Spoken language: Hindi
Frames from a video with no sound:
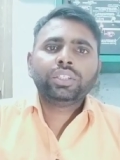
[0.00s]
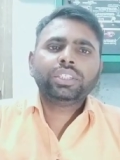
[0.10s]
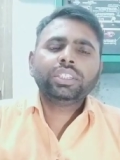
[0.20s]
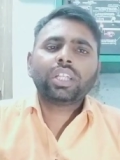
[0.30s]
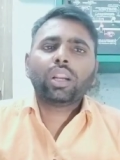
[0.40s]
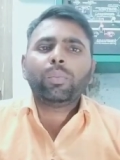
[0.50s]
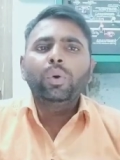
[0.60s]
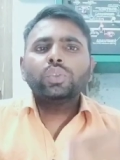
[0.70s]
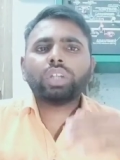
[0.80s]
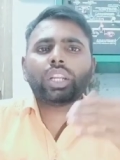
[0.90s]
इसी तरह
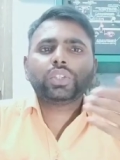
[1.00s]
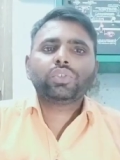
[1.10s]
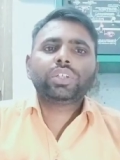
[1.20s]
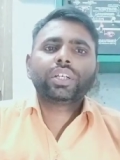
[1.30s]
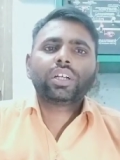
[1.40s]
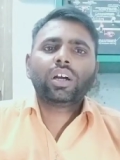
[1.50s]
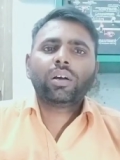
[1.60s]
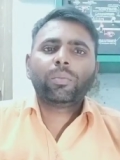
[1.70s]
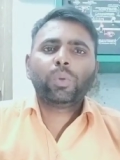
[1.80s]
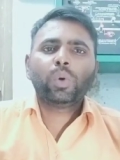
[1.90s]
बहुत सारे स्टूडेंट
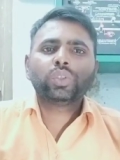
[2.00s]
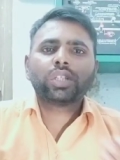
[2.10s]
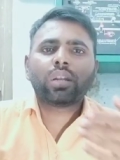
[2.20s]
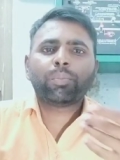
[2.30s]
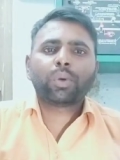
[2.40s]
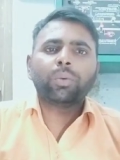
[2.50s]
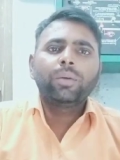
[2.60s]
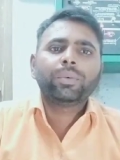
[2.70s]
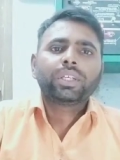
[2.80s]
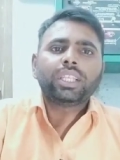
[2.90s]
का बहुत सारे
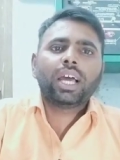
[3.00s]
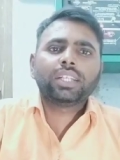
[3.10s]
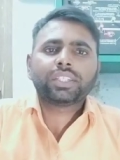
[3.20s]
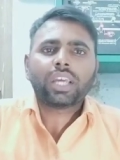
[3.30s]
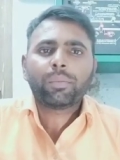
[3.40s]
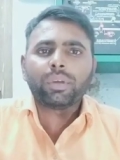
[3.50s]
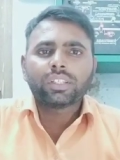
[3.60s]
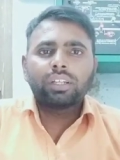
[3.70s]
प्रॉब्लम है कि लास्ट टाइम में